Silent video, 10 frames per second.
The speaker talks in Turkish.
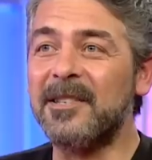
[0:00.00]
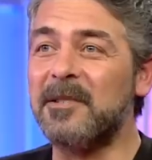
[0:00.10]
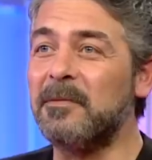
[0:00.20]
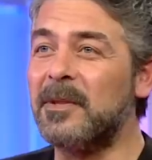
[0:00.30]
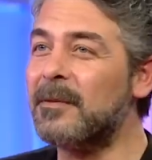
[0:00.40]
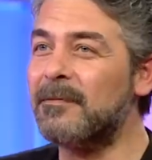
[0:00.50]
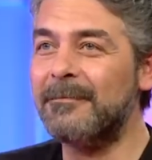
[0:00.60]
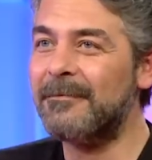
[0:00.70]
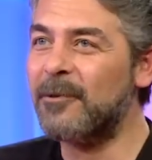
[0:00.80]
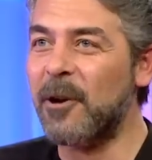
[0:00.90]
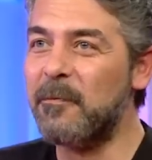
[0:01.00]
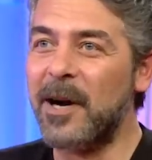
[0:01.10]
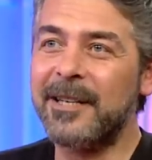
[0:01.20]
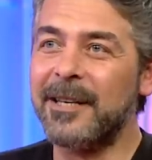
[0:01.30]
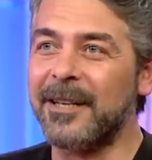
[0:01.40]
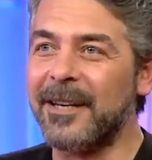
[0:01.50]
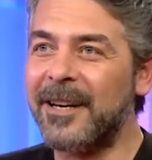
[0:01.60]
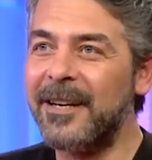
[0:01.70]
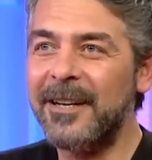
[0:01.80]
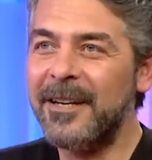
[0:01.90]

Şimdi dön bak geriye